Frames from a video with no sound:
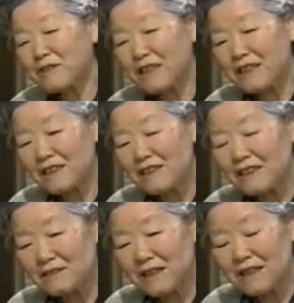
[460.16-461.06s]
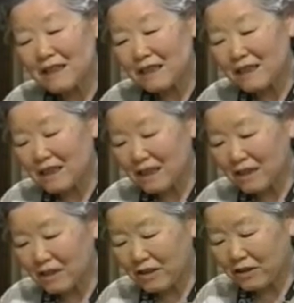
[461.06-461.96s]
私たちは
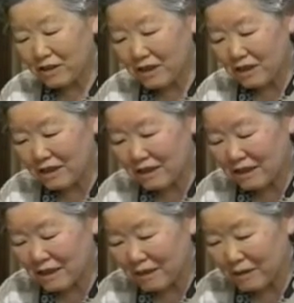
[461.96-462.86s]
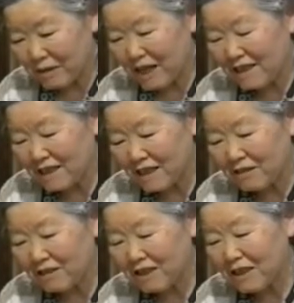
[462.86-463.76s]
個人の体
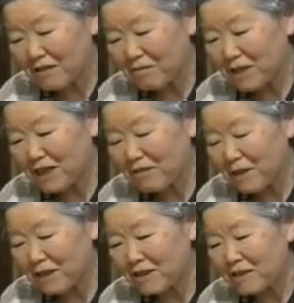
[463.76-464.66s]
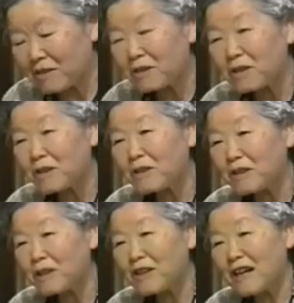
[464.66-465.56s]
験を語る前にまずそのこと
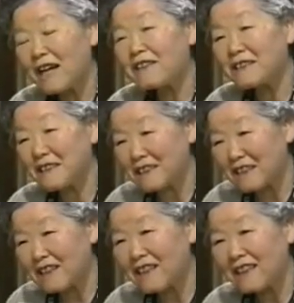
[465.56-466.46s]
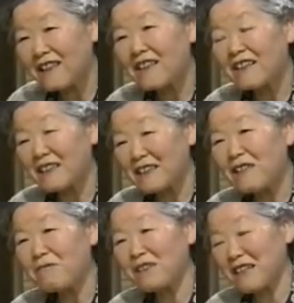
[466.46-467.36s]
を反省して語らな
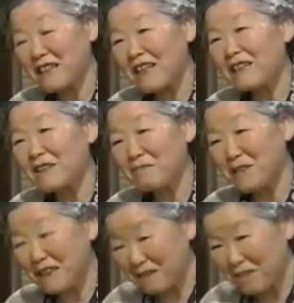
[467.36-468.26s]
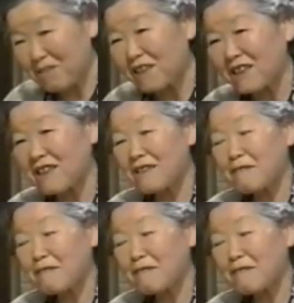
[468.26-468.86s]
ければならないと思っております。